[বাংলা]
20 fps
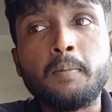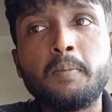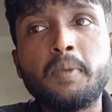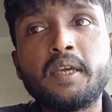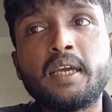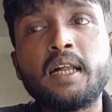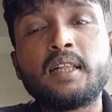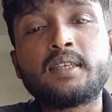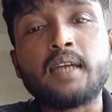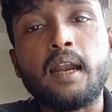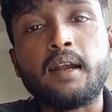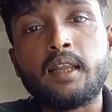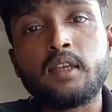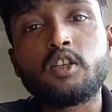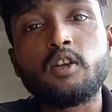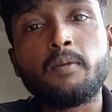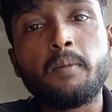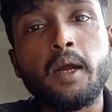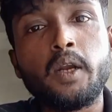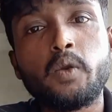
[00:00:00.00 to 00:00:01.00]
বিকেল চারটের
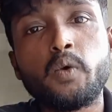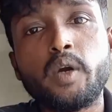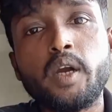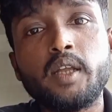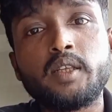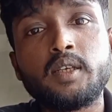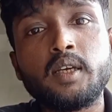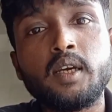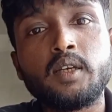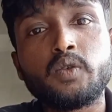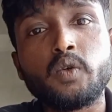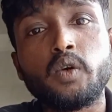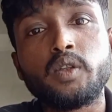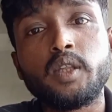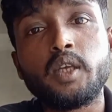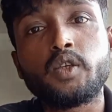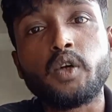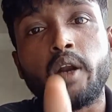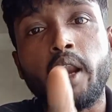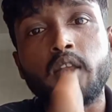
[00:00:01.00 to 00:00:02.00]
সময় ঢুকেছে
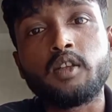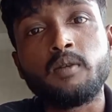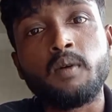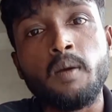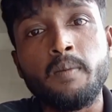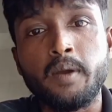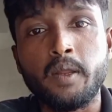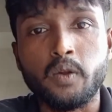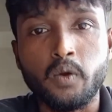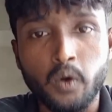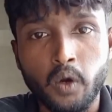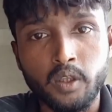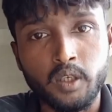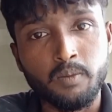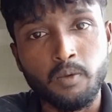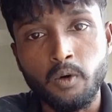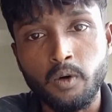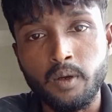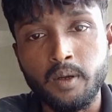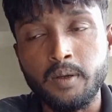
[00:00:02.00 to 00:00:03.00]
সন্ধ্যে ছটার সময় বের করেছে
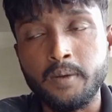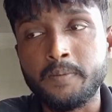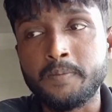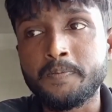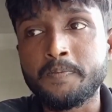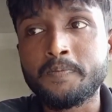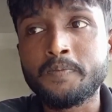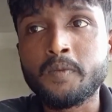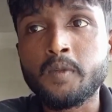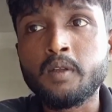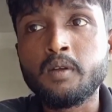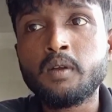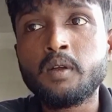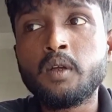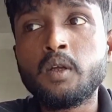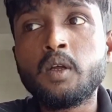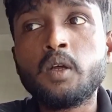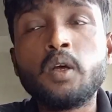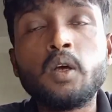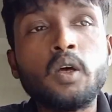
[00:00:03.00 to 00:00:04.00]
বউ
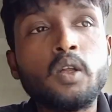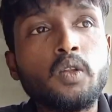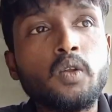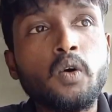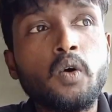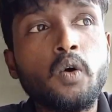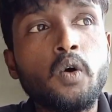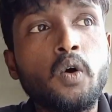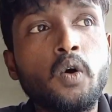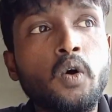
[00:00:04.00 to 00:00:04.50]
তো